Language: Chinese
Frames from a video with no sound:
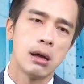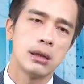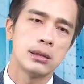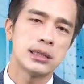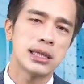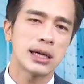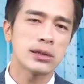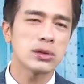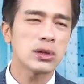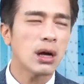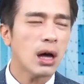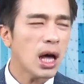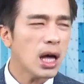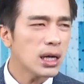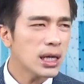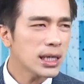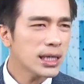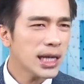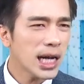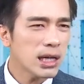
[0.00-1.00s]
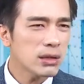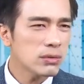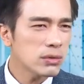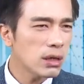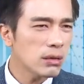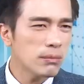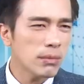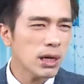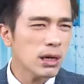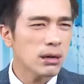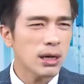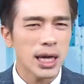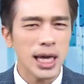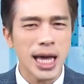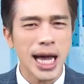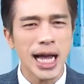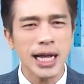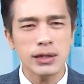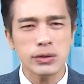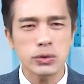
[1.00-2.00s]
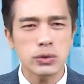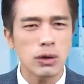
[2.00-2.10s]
讲说，啊，你看我没有 AI 股，